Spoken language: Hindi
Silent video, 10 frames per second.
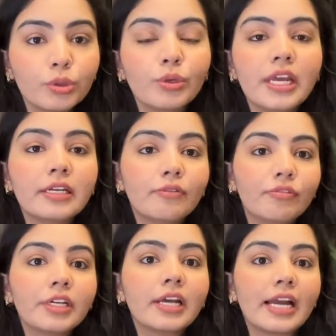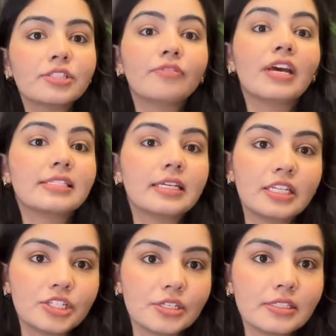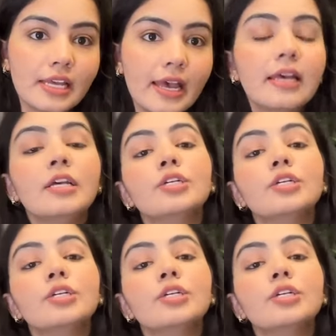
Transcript: तो ये डिफरेंट काइंड ऑफ डेजिग्नेशन हैं